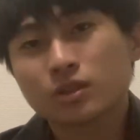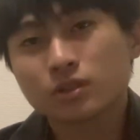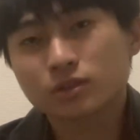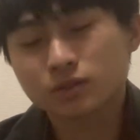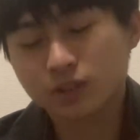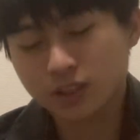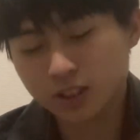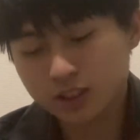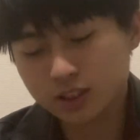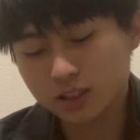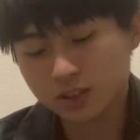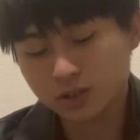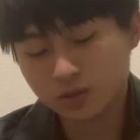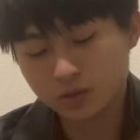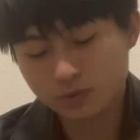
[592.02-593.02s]
そういう話で
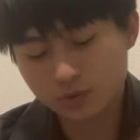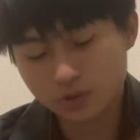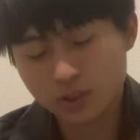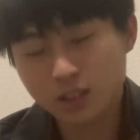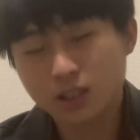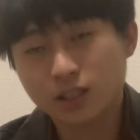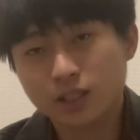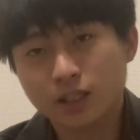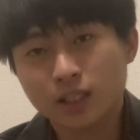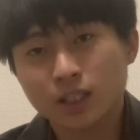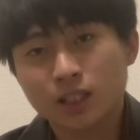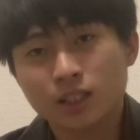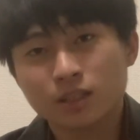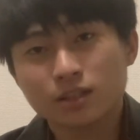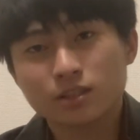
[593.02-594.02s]
すよ。これからね、
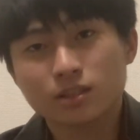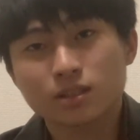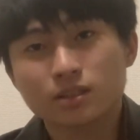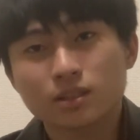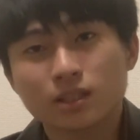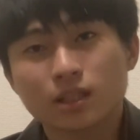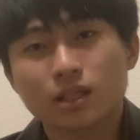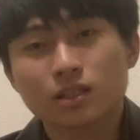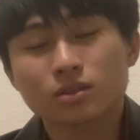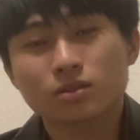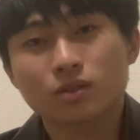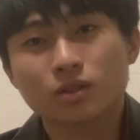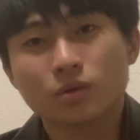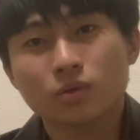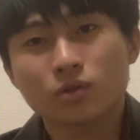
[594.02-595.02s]
新生活
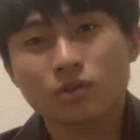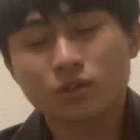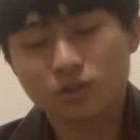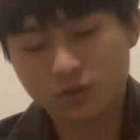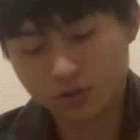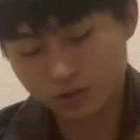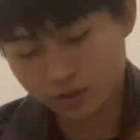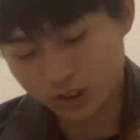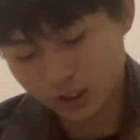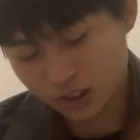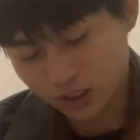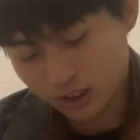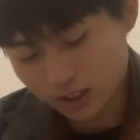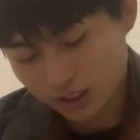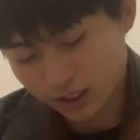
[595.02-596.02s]
をね、送るという
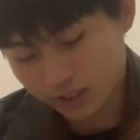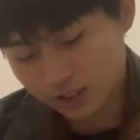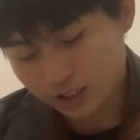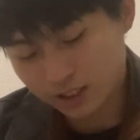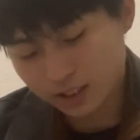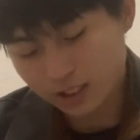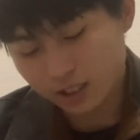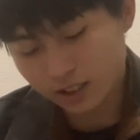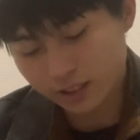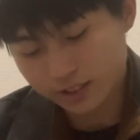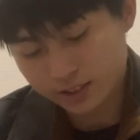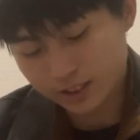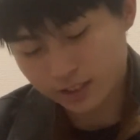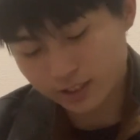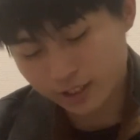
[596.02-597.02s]
方がいたらね、
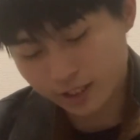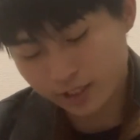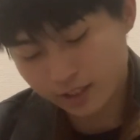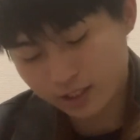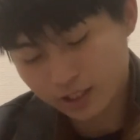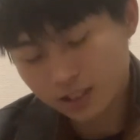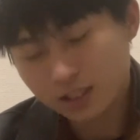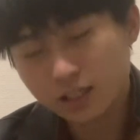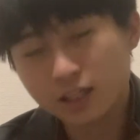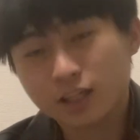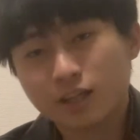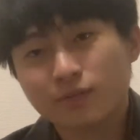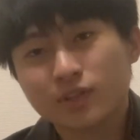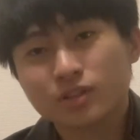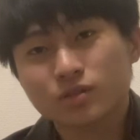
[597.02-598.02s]
ぜひね、
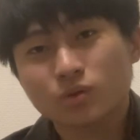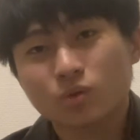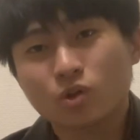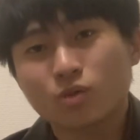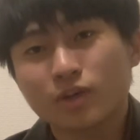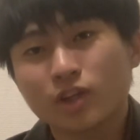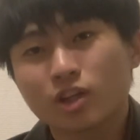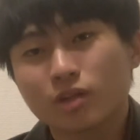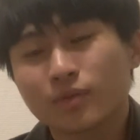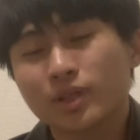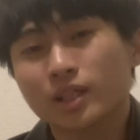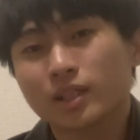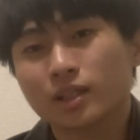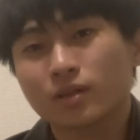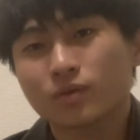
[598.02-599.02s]
励ましのコメントみ
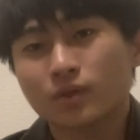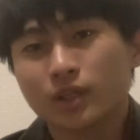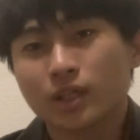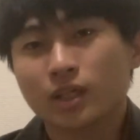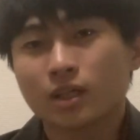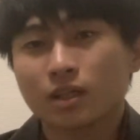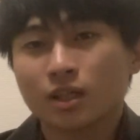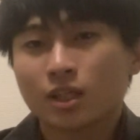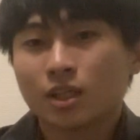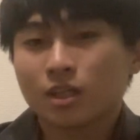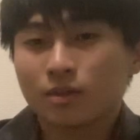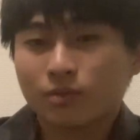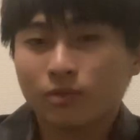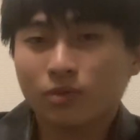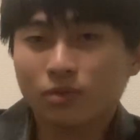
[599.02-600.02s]
たいなのをね、
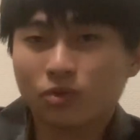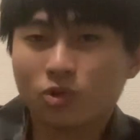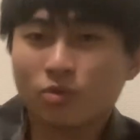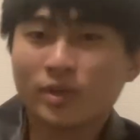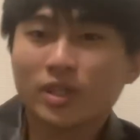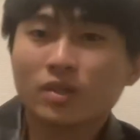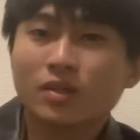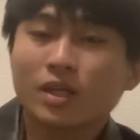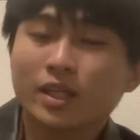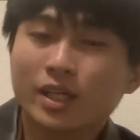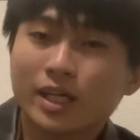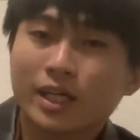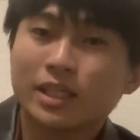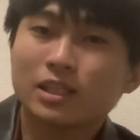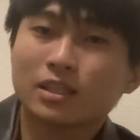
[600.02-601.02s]
もうこのコメント欄に
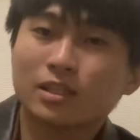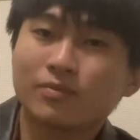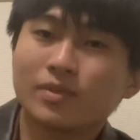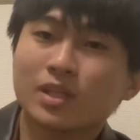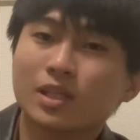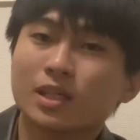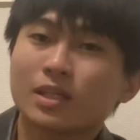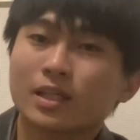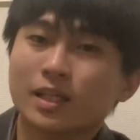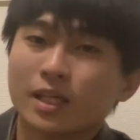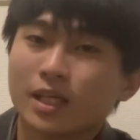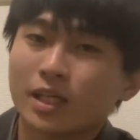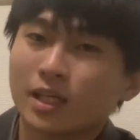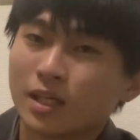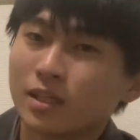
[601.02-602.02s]
書いてね、みんなで
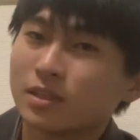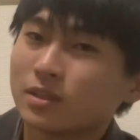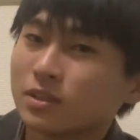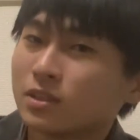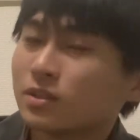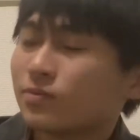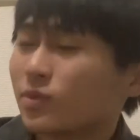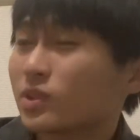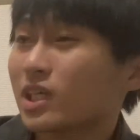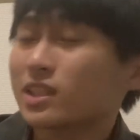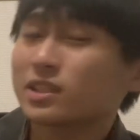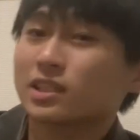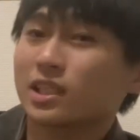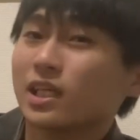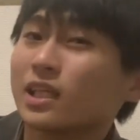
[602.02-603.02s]
ね、もう
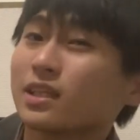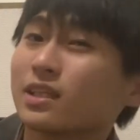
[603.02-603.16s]
助け合っ